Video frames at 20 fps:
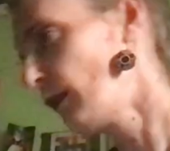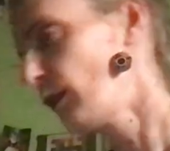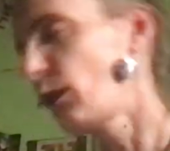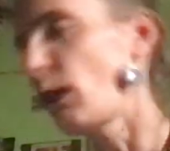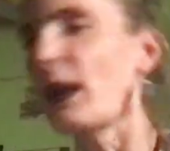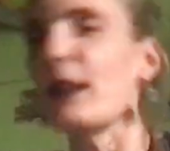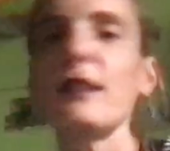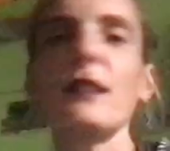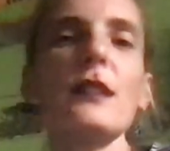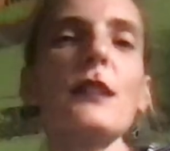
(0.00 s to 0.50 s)

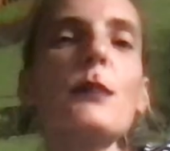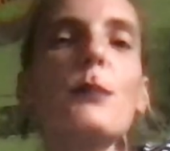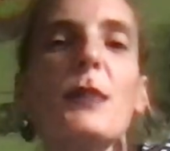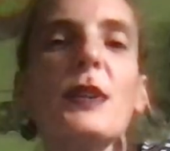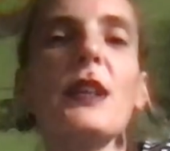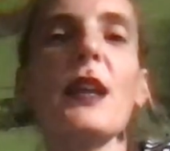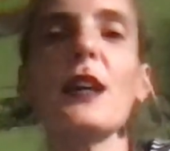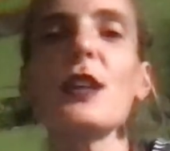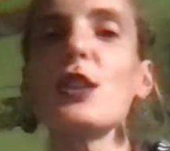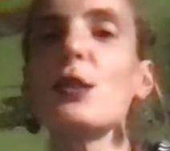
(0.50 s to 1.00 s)
Bah, si une
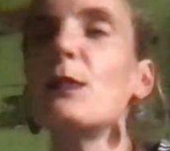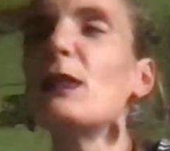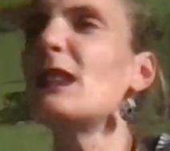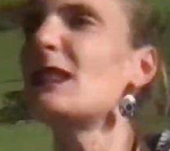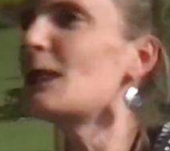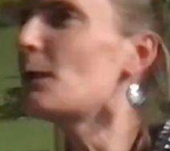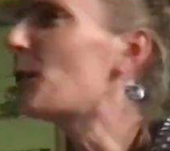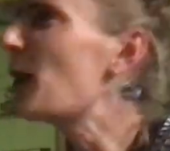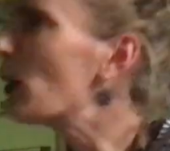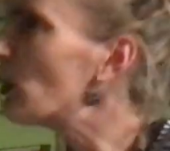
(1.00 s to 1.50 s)
ménage mais
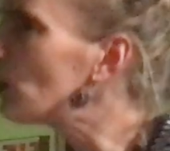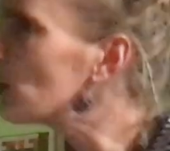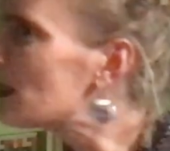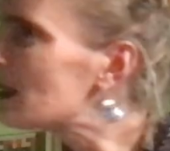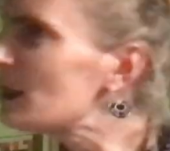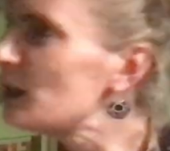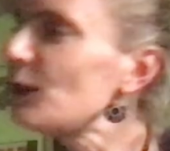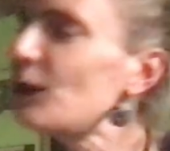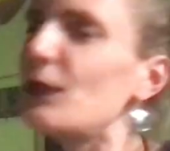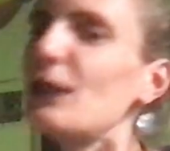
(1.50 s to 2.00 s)
c'est pas
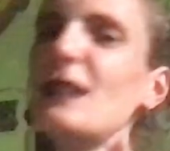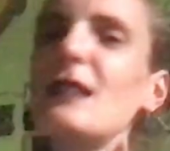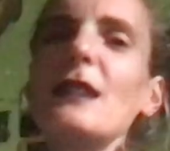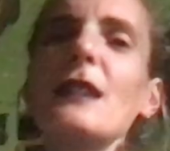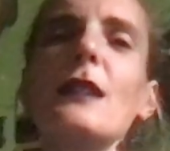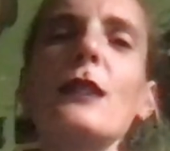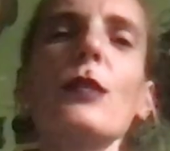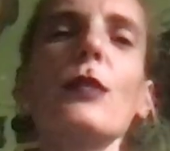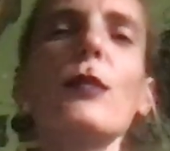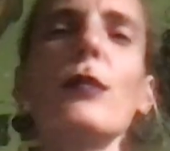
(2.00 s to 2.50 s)
aussi
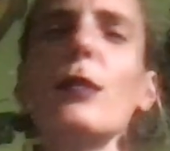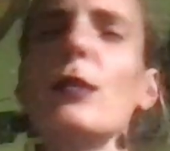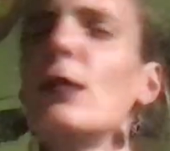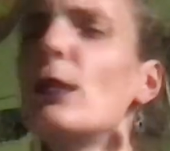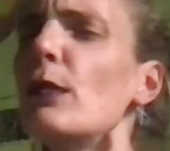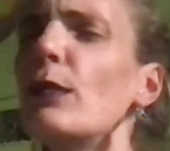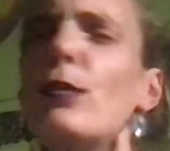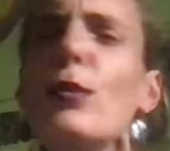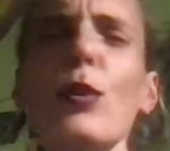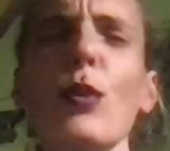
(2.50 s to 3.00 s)
physique
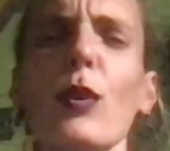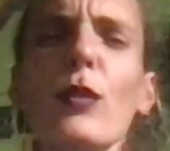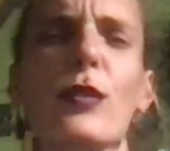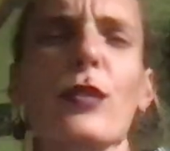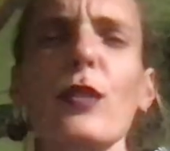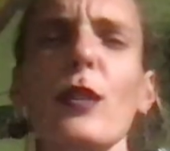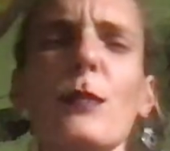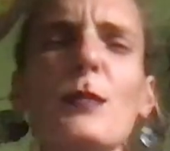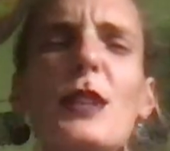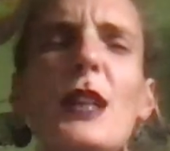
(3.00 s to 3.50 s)
euh, violence
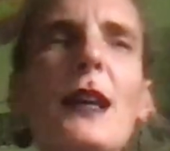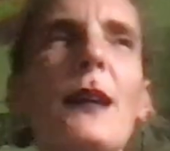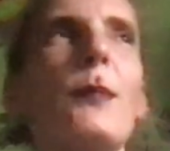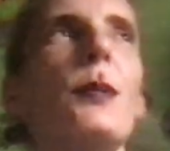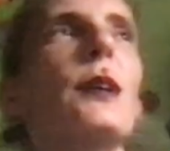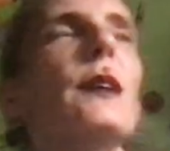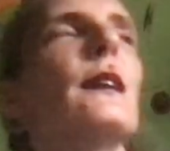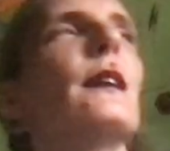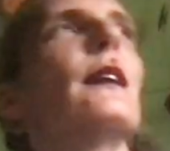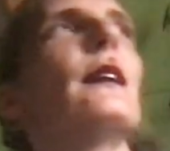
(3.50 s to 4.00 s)
comme j'aime.
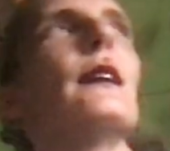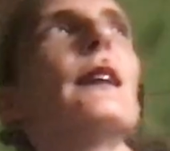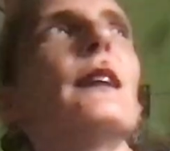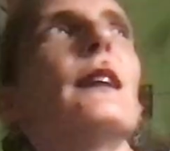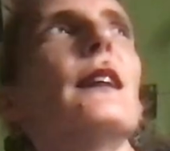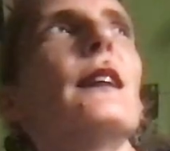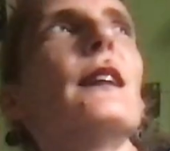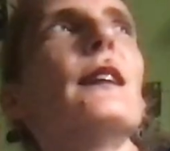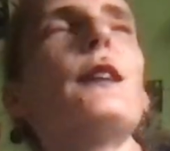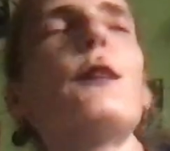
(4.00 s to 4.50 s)

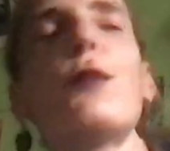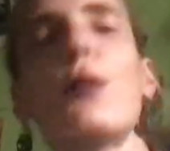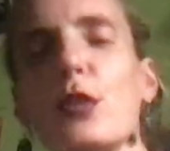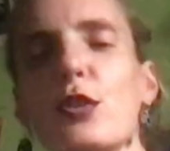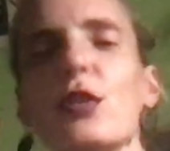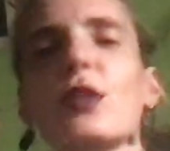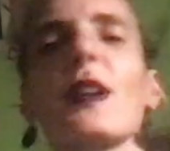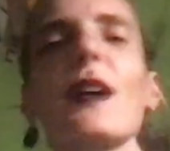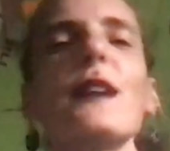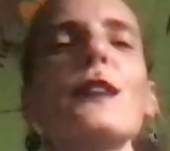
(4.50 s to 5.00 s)
Il faut que
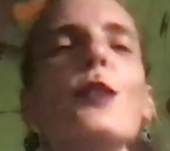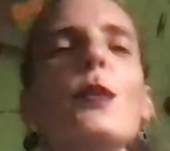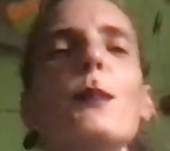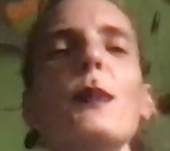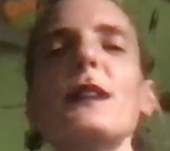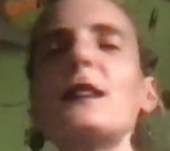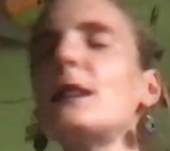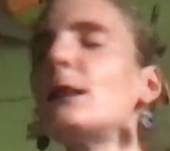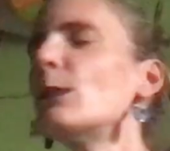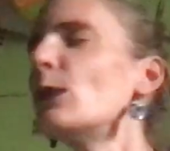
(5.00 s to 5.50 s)
je travaille dans le
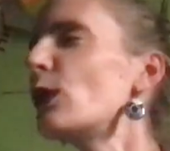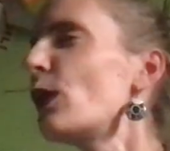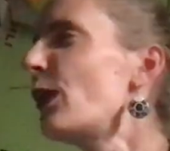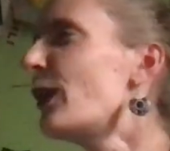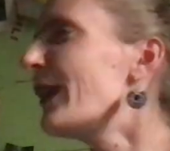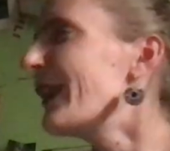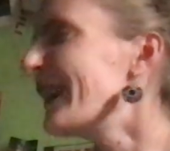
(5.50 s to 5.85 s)
bâtiment.